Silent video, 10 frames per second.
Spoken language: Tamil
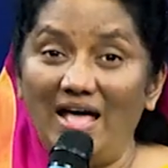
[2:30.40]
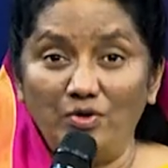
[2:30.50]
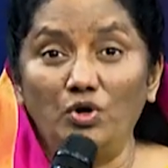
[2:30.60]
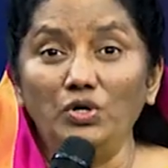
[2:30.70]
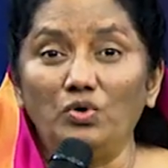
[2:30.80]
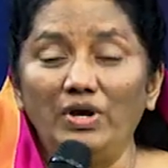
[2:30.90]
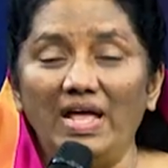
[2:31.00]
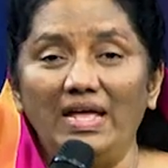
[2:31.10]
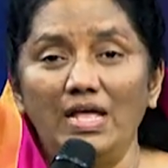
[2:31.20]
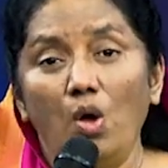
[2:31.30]
அதோடு கூட
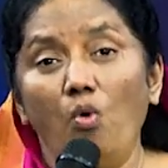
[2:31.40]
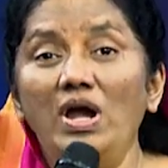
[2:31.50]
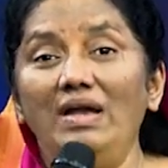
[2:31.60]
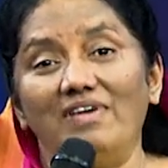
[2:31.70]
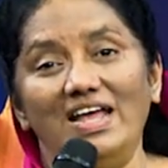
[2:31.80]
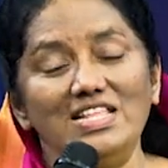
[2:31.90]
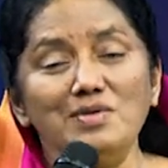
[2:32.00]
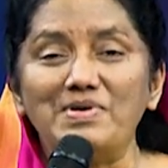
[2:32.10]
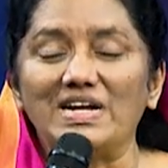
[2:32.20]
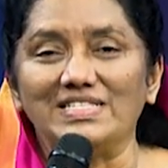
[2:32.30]
உங்கள் வலது
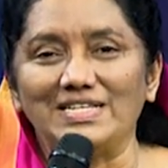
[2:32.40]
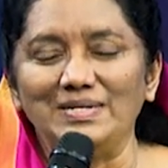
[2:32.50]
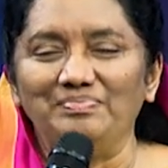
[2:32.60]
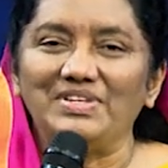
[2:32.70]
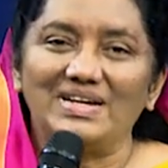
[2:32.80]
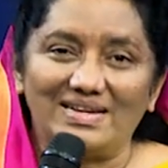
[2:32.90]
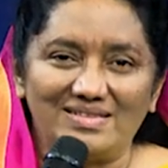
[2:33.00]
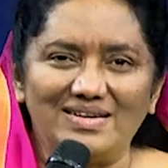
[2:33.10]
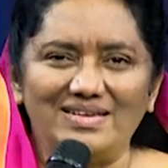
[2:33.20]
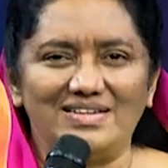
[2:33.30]
பக்கத்திலும்
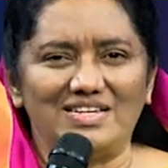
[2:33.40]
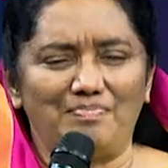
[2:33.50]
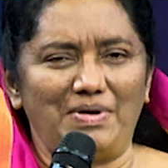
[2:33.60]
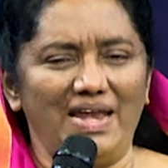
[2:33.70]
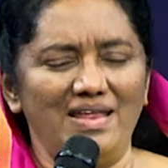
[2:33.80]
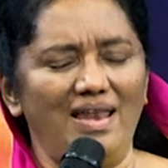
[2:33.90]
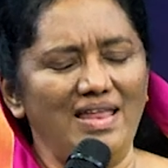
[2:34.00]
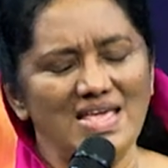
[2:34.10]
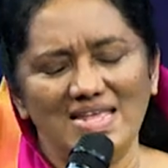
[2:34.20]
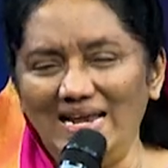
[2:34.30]
கர்த்தர் இருக்கிறபடினால்
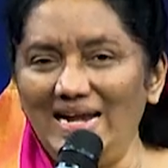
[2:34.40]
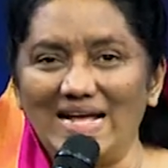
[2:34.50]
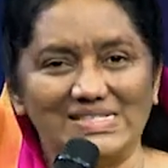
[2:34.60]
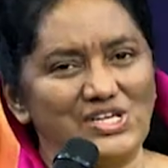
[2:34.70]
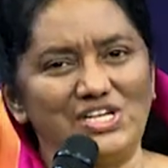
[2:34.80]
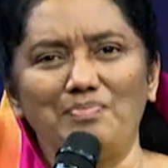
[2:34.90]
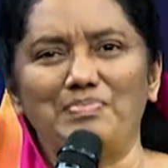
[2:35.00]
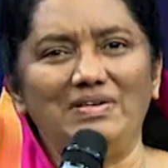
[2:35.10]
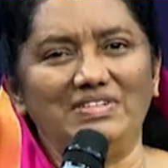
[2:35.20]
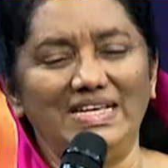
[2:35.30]
நீங்கள்
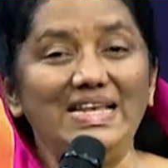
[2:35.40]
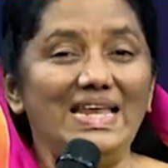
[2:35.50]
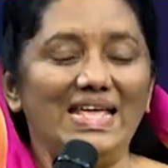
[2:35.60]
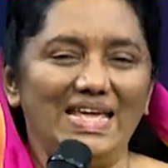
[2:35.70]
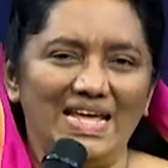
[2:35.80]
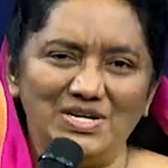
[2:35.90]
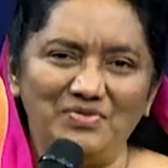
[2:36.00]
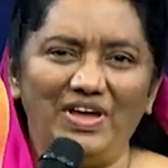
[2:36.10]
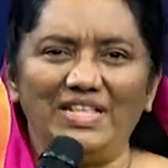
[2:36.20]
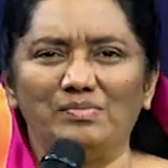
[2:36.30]
அசைக்கப்படுவது இல்லை
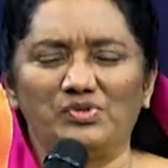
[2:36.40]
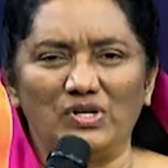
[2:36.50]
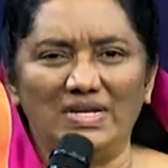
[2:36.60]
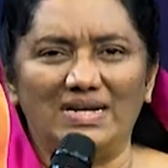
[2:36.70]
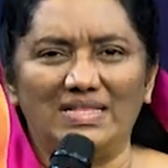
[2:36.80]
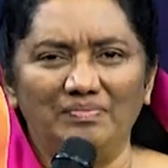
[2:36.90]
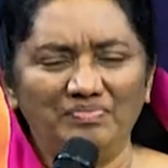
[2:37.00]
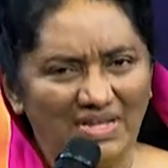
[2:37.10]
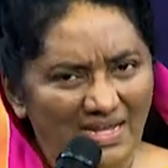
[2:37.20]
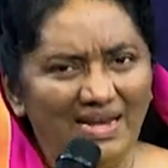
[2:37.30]
என்று வேதம் சொல்கிறது
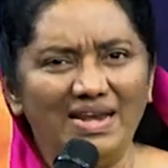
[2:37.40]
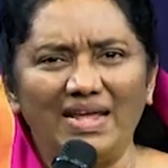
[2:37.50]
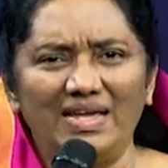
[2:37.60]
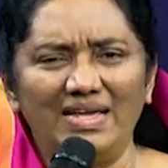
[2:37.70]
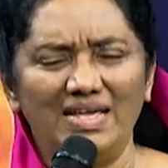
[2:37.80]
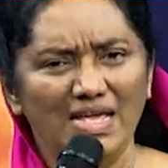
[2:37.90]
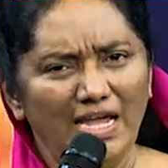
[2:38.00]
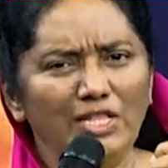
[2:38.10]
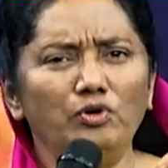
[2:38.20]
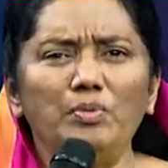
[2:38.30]
இன்றைக்கு
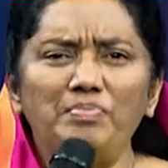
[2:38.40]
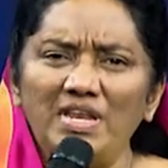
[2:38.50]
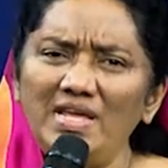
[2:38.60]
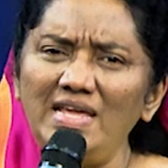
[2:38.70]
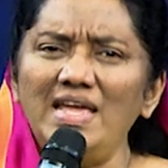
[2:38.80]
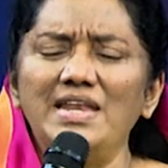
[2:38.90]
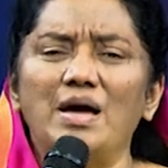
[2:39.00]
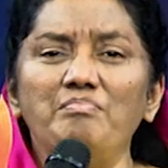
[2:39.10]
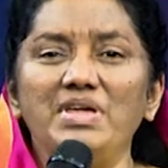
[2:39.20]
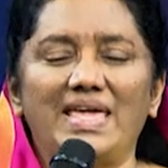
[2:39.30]
இந்த ஒரு பெரிய
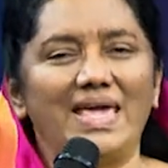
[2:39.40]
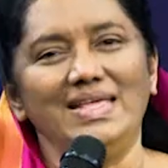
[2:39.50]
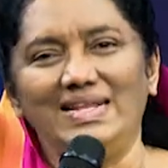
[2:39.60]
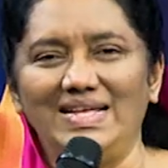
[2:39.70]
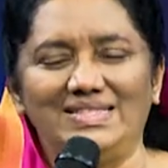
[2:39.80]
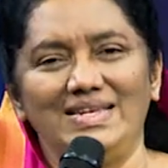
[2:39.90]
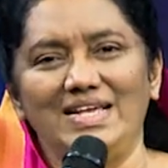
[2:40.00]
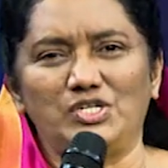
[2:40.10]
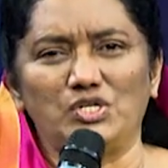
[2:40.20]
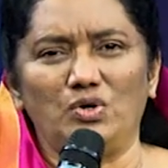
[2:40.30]
நம்பிக்கையை இருதயத்தில்
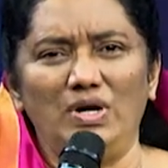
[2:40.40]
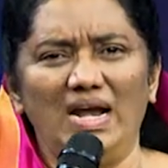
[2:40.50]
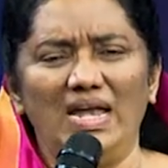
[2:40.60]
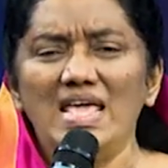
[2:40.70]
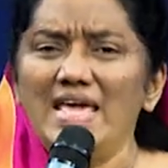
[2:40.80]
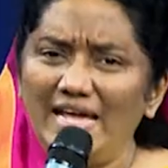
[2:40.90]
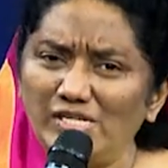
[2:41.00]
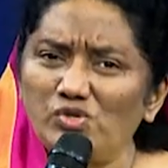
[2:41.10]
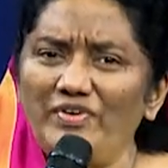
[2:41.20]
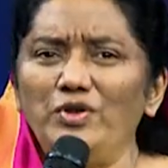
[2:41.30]
ஏற்றுக்கொள்ளுங்கள்
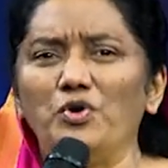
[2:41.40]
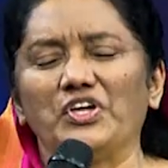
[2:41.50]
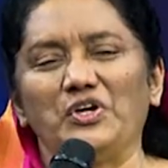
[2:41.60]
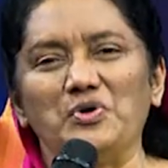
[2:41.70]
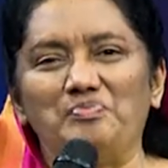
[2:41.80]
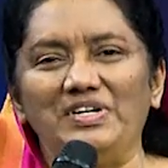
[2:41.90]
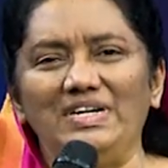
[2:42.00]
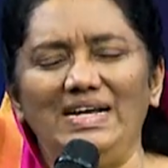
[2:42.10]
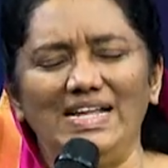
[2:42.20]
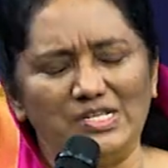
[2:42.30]
இயேசுவை நோக்கி
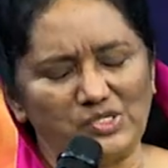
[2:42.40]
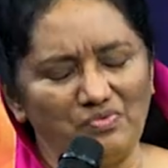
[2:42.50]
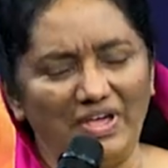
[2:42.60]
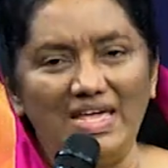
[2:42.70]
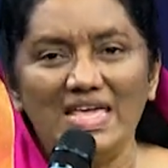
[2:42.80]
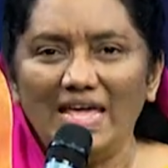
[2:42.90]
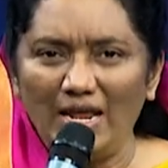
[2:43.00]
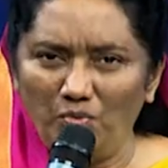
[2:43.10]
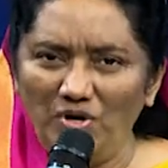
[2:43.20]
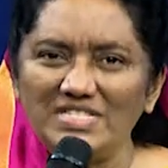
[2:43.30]
கூப்பிடுங்கள் இயேசுவே
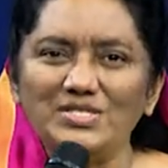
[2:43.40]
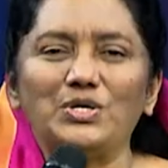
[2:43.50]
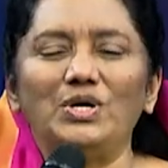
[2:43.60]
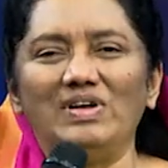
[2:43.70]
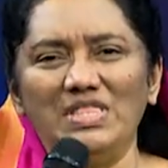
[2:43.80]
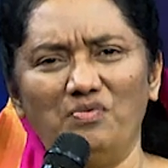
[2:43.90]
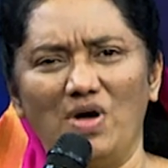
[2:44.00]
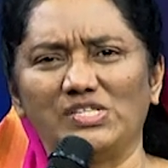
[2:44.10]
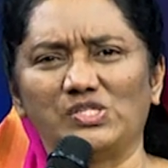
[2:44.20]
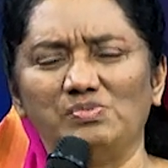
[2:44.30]
என் உள்ளத்திற்குள் வந்து
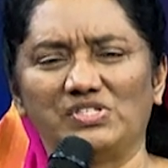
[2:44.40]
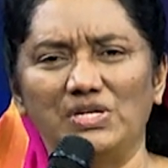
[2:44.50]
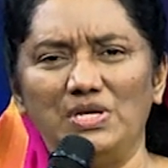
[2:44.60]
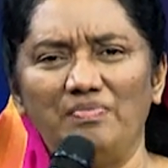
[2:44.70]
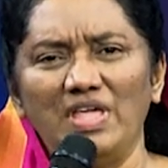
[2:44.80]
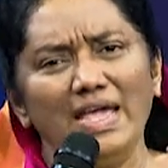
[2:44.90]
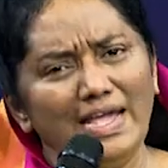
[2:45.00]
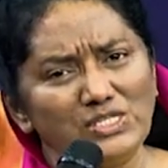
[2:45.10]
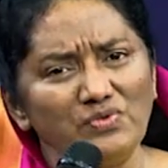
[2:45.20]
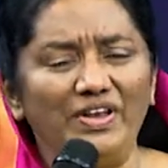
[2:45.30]
வாசம் செய்யும்
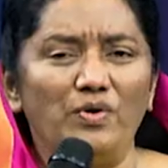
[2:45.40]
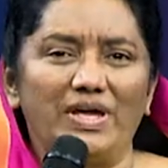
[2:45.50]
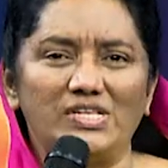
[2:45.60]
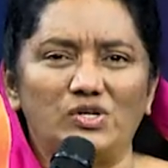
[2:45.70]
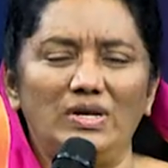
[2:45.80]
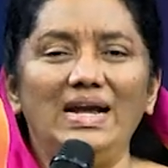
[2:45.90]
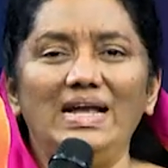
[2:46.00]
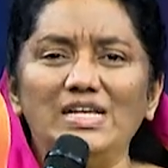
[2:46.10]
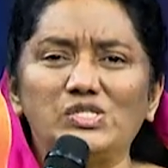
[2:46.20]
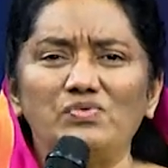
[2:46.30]
இயேசுவை நோக்கி
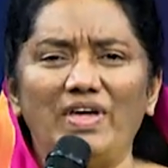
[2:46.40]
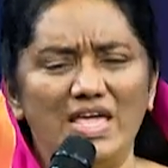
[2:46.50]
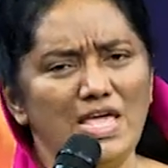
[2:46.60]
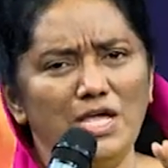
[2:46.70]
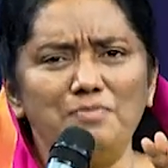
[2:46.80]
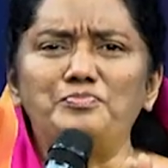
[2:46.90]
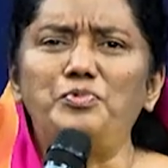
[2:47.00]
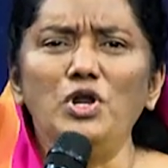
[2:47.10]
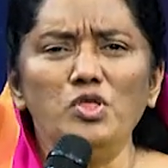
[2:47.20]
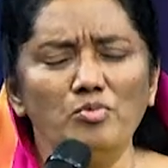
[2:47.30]
சொல்லுங்கள் இயேசுவே
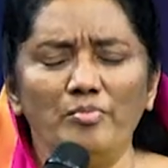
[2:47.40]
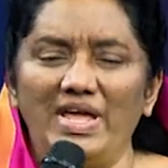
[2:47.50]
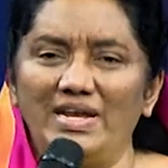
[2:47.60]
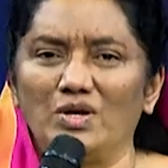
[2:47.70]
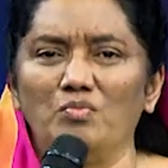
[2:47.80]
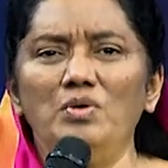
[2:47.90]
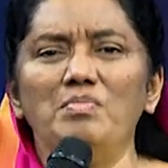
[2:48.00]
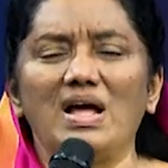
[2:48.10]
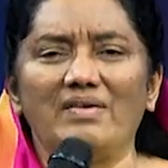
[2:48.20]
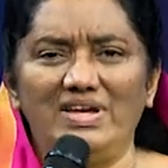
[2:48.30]
எப்பொழுதும் உண்மை எனக்கு
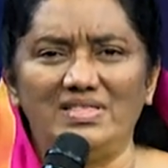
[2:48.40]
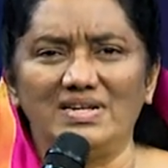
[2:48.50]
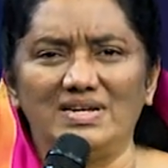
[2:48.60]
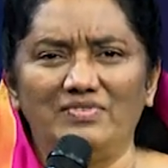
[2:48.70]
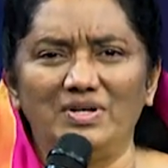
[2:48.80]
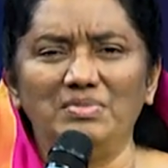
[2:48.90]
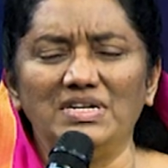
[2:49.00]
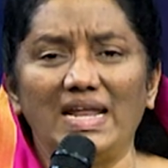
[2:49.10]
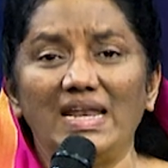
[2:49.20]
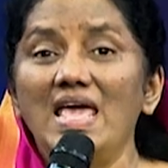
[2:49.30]
முன்பாக வைத்திருக்க
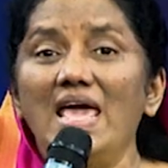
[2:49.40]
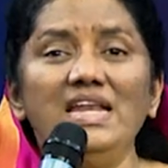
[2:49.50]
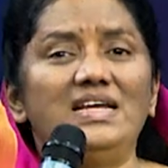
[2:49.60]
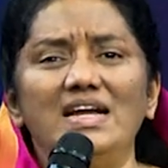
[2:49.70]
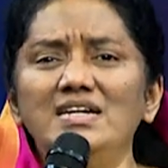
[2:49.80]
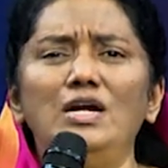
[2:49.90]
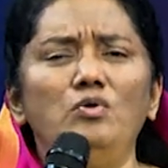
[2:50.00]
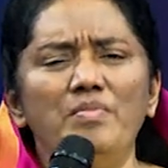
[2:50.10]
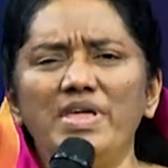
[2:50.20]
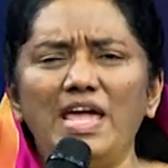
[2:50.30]
விரும்புகிறேன் என் கண்கள்
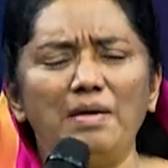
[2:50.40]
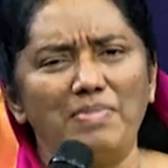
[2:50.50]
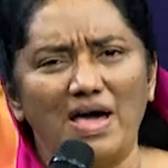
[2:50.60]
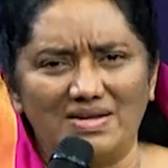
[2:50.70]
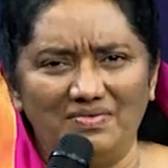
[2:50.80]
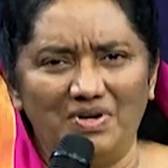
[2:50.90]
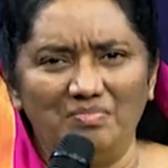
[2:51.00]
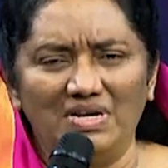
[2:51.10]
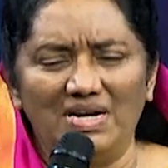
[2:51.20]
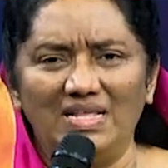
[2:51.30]
உண்மையே பார்க்க
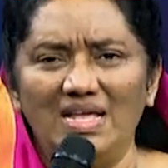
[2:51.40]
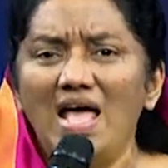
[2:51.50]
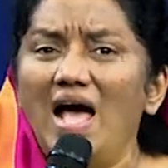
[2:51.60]
விரும்புகிறது